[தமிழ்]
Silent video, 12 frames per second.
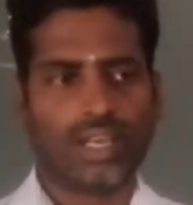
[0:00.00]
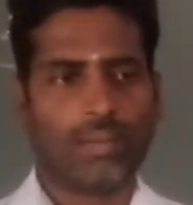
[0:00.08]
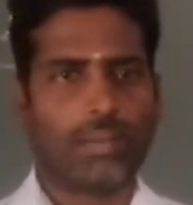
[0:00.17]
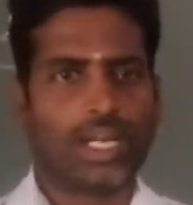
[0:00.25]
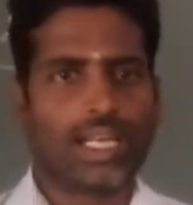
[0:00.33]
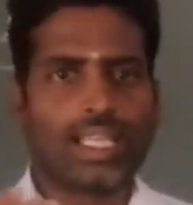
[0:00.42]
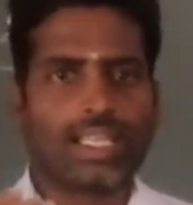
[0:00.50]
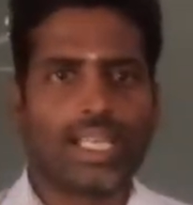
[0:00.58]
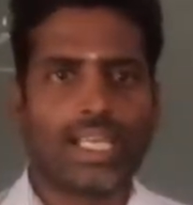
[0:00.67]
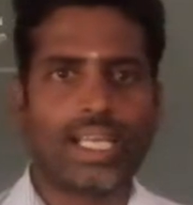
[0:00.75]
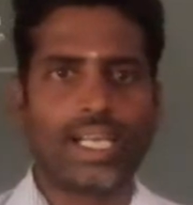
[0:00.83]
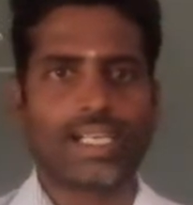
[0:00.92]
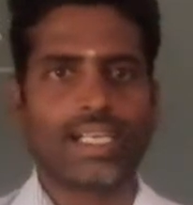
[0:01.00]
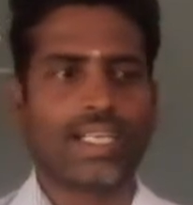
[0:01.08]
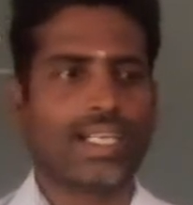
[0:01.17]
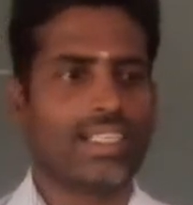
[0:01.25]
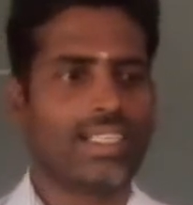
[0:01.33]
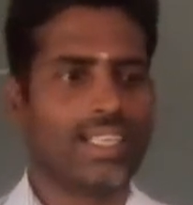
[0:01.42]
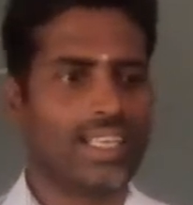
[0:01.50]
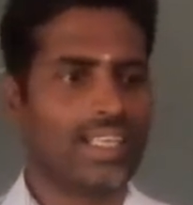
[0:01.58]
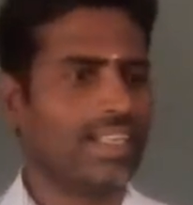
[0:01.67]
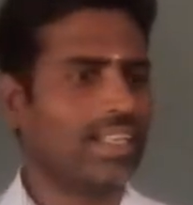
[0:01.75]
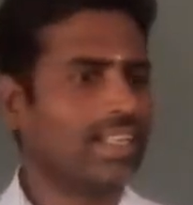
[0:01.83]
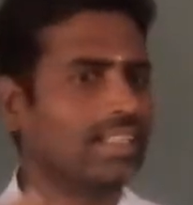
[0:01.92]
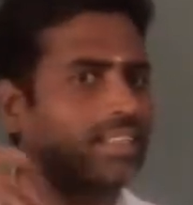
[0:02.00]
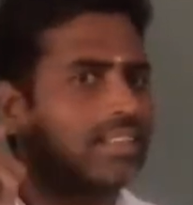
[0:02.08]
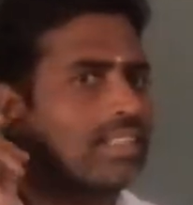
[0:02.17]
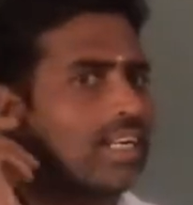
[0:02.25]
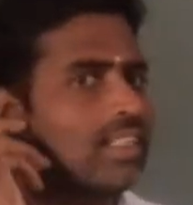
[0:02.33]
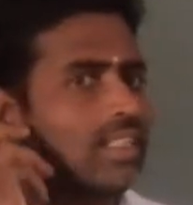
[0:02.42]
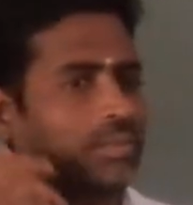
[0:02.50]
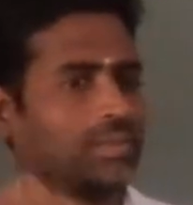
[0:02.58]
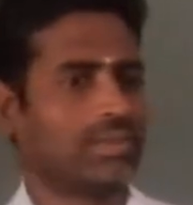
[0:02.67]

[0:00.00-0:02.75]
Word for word: அம்மா காதில் அக்கா காதில் எல்லாம் தங்கம்